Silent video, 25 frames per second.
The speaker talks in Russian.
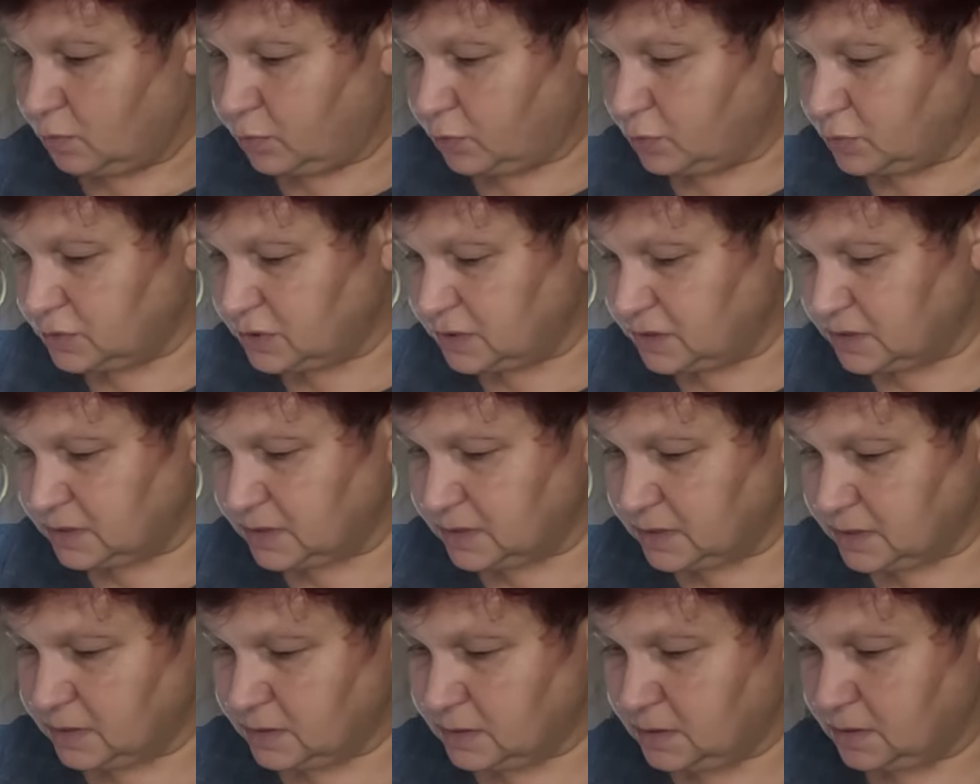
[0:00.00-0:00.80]

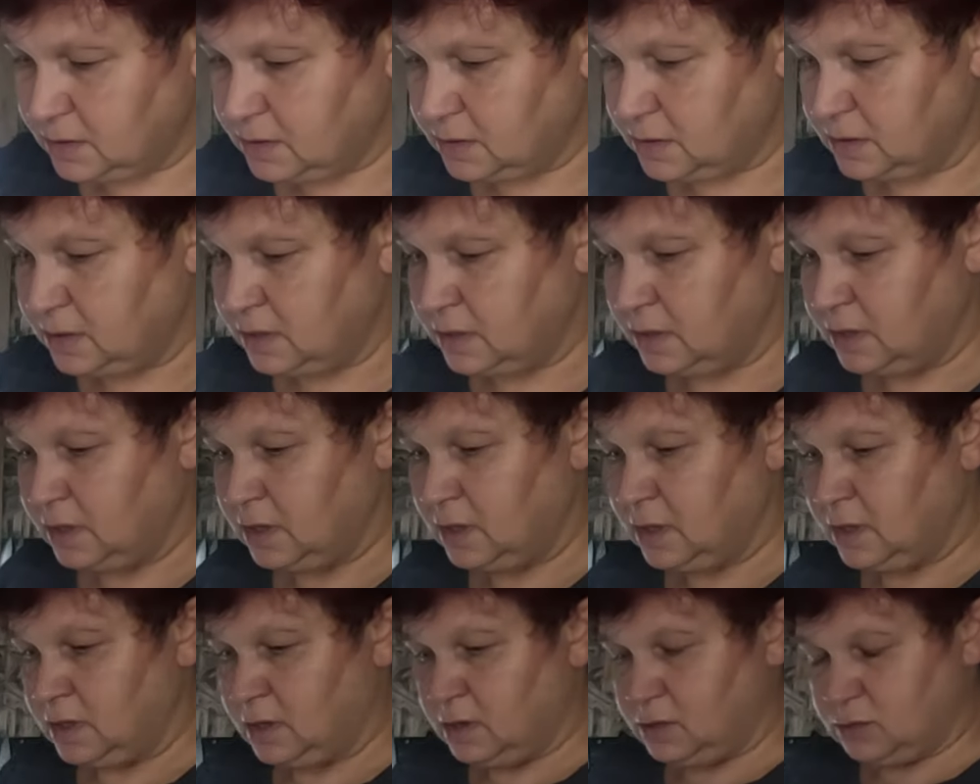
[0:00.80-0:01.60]
Пусть.
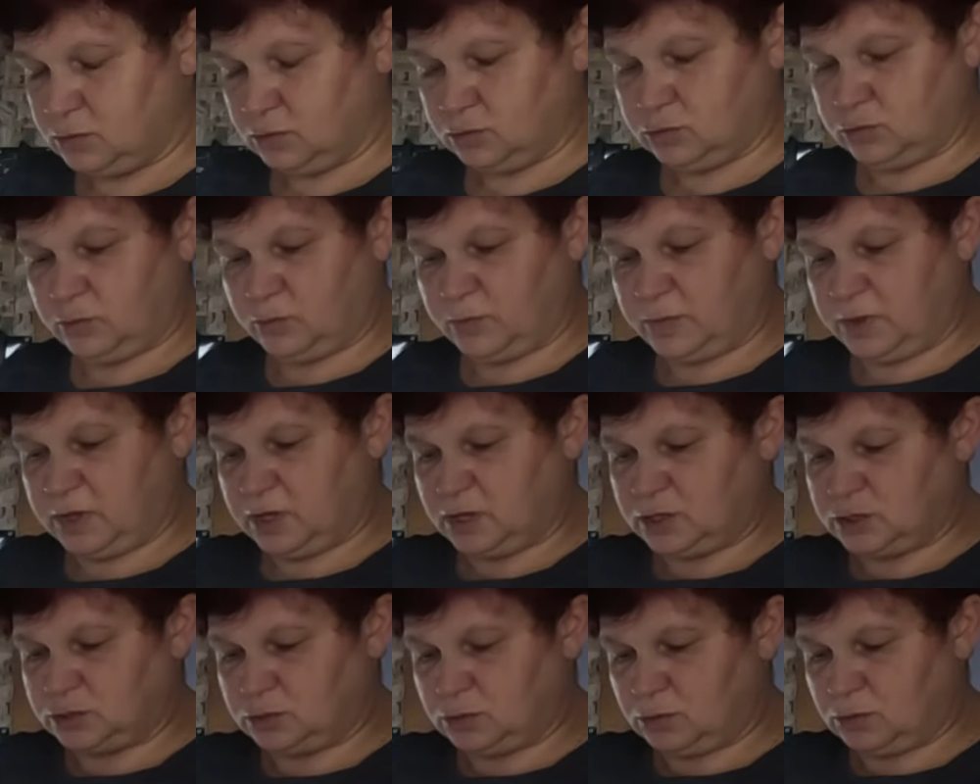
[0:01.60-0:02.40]
Тут у
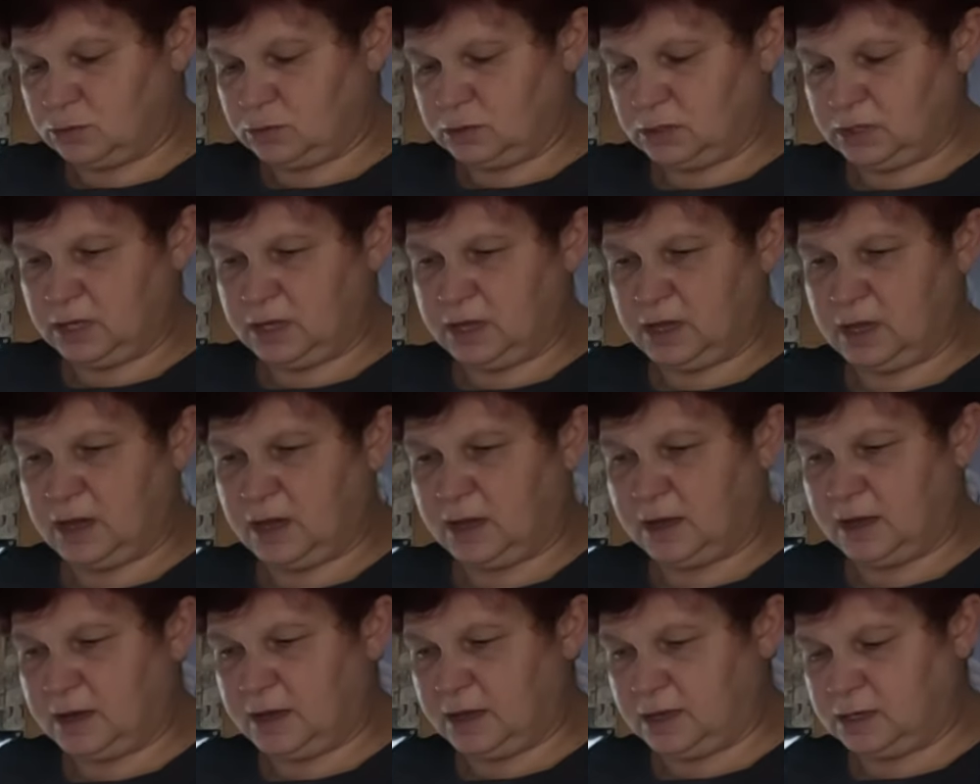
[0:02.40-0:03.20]
меня желтые,
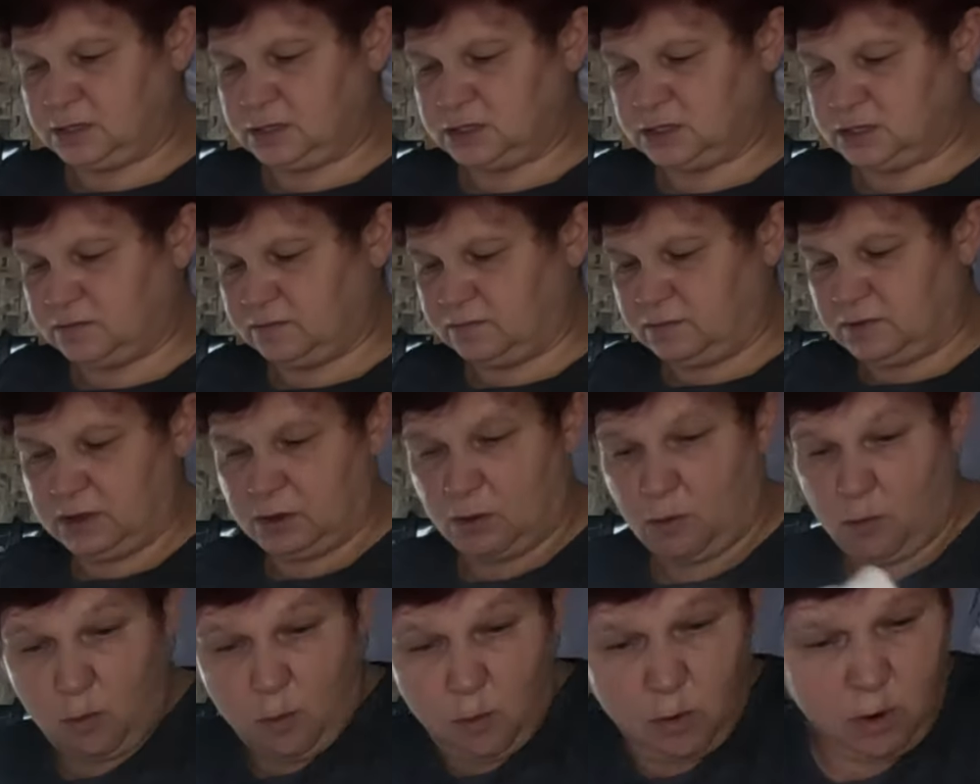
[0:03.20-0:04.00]

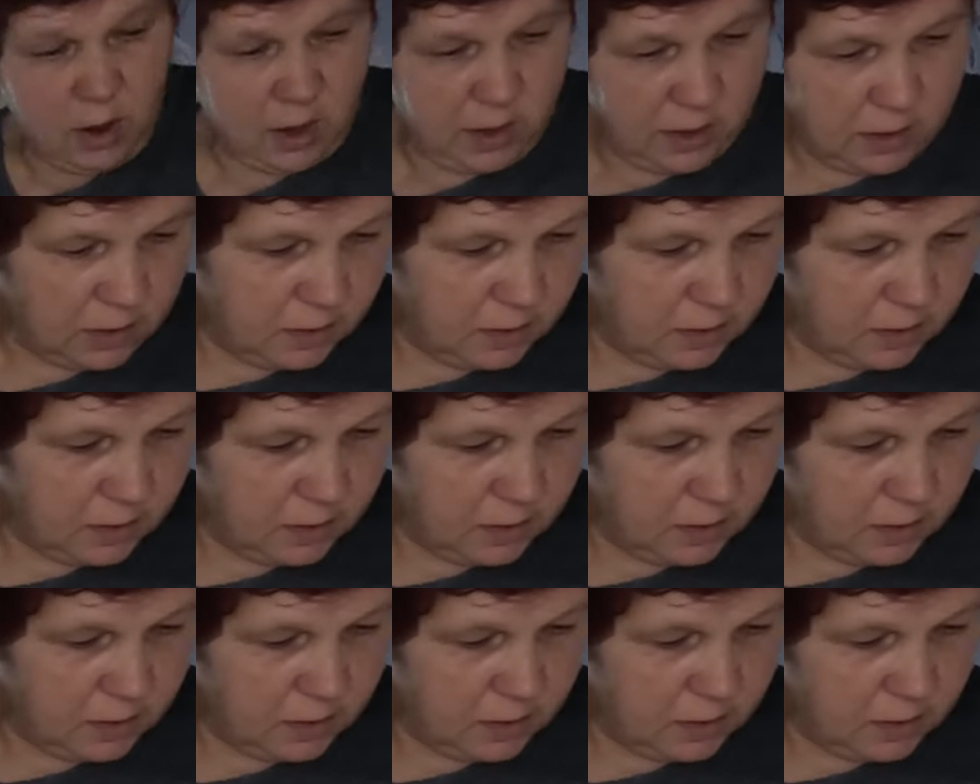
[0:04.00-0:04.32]
оранжевые. О!